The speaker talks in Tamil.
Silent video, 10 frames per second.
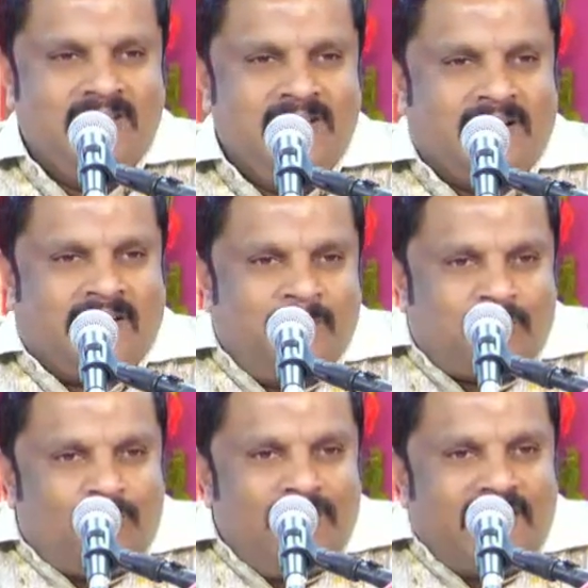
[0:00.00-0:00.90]

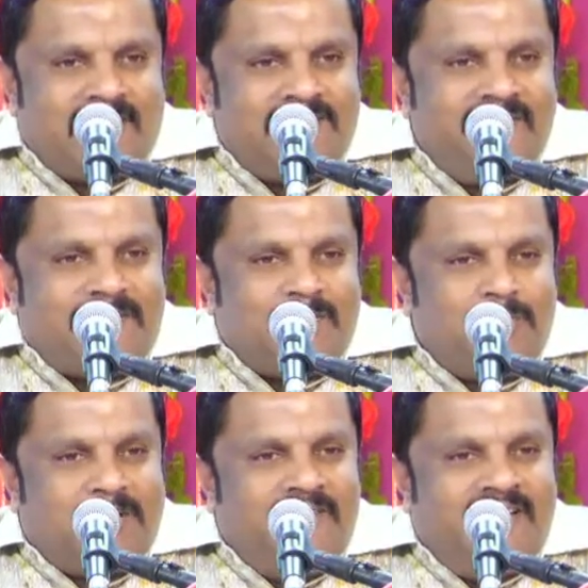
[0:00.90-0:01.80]
நமக்குள்ளா இருந்து விட்டு
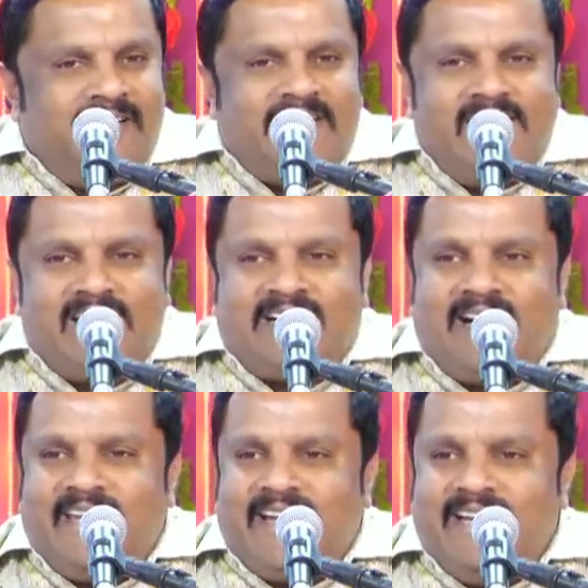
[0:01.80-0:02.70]
கொடுக்க வேண்டிய நிறைய
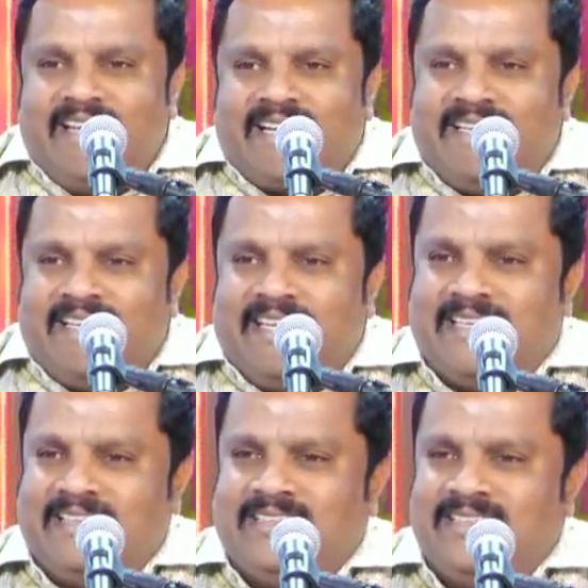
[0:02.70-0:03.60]
காரியங்கள் இருக்குது
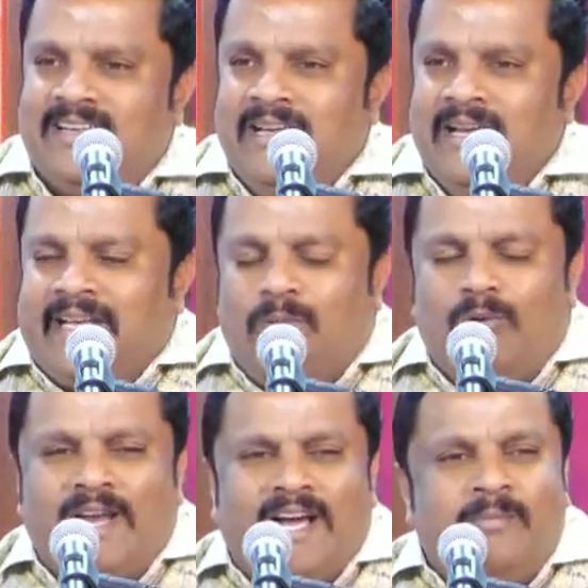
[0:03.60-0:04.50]
இந்த
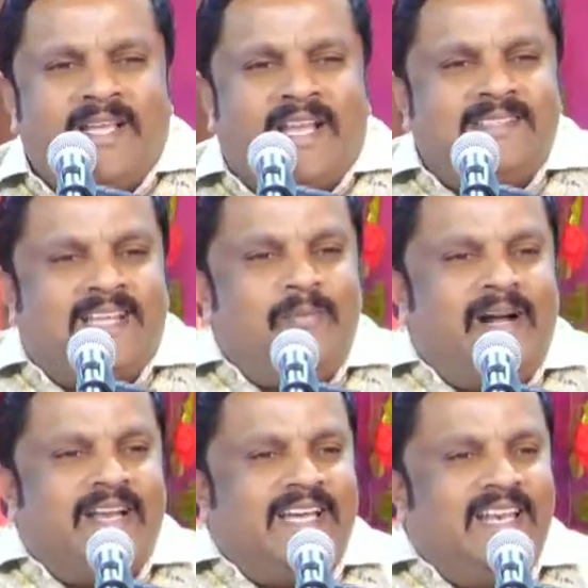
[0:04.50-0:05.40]
உலகம்
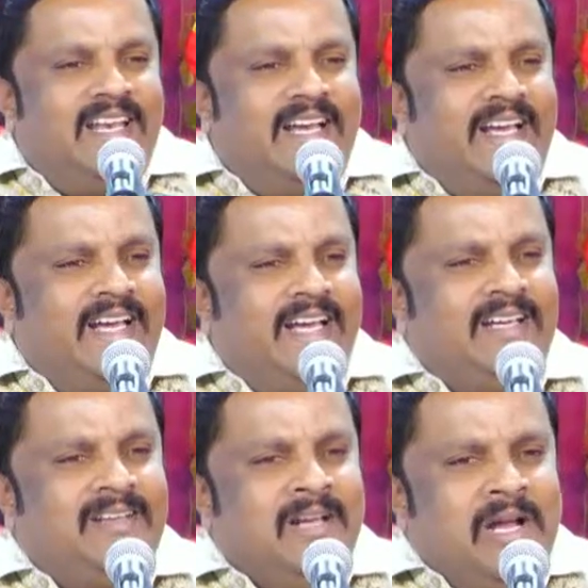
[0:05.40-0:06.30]
நிரந்தரமானது அல்ல
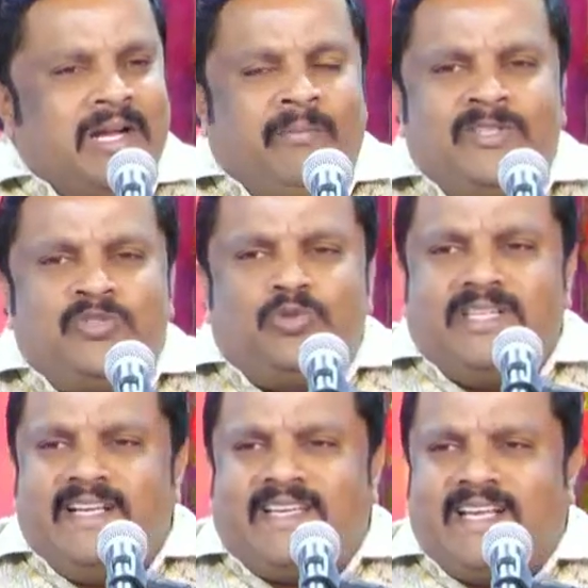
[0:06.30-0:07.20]
நம்மை சுற்றி
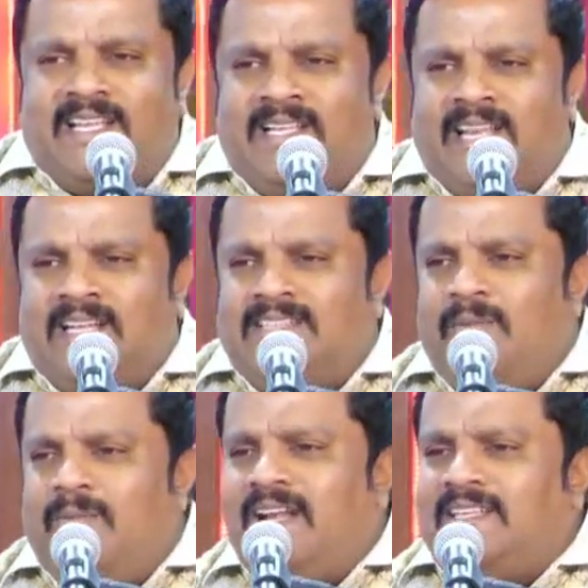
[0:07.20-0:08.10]
இருக்கிறது
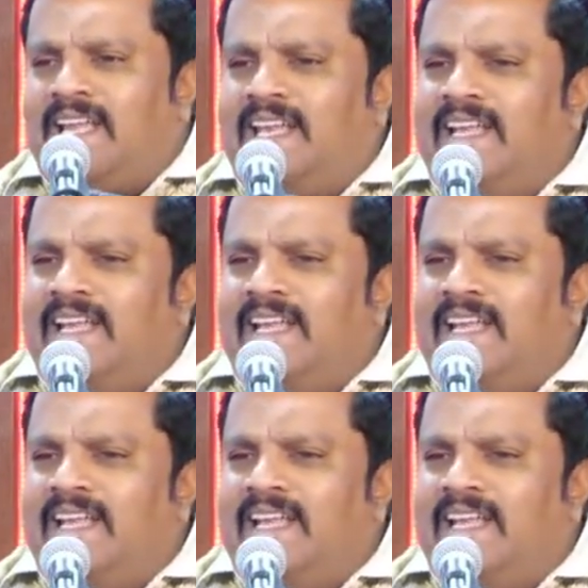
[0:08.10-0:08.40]
நிரந்தரமானது அல்ல